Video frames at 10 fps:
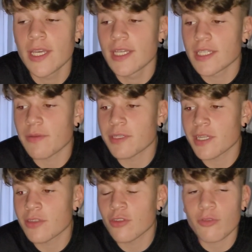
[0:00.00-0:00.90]
Sabéis
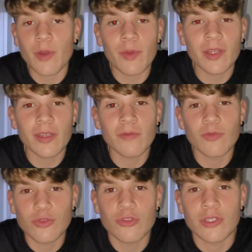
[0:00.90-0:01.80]
que yo normalmente en
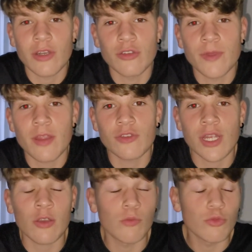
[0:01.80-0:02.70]
muchos de los vídeos
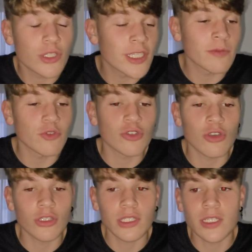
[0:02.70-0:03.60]
hago muchísimos
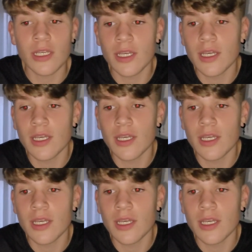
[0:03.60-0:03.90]
cortes,